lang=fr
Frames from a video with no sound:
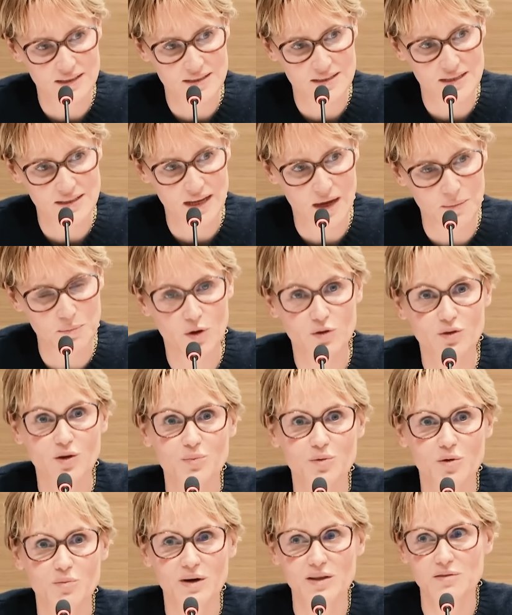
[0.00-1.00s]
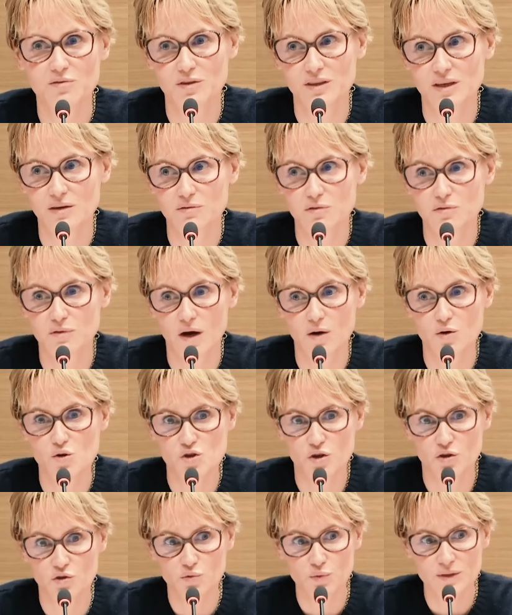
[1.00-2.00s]
c'était important pour moi de venir vous voir
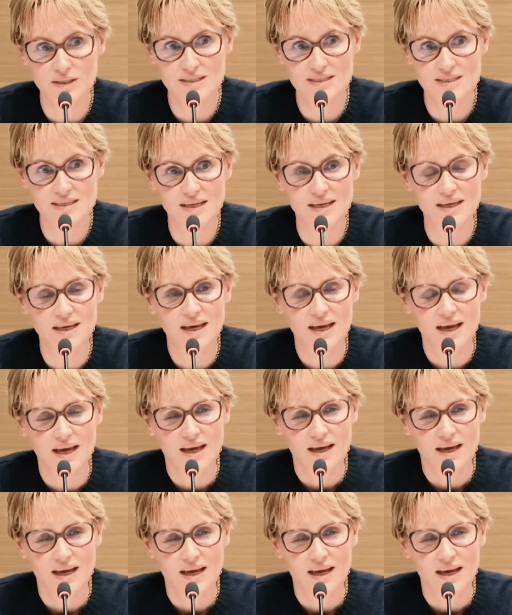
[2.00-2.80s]
aujourd'hui, c'est